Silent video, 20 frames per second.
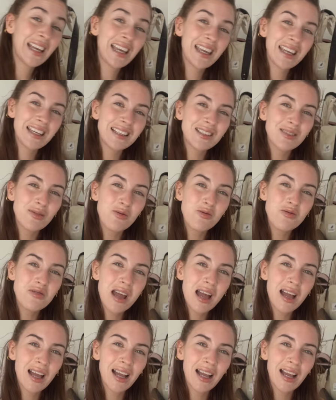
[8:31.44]
que es
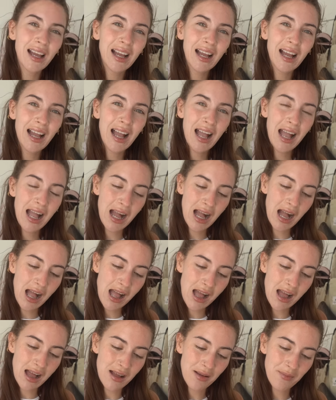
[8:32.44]
una
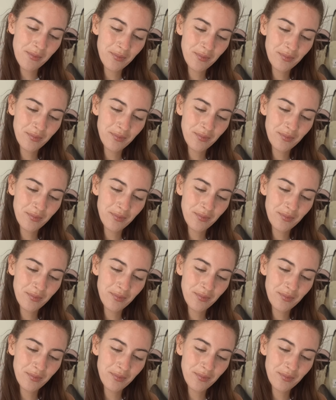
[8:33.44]
caja.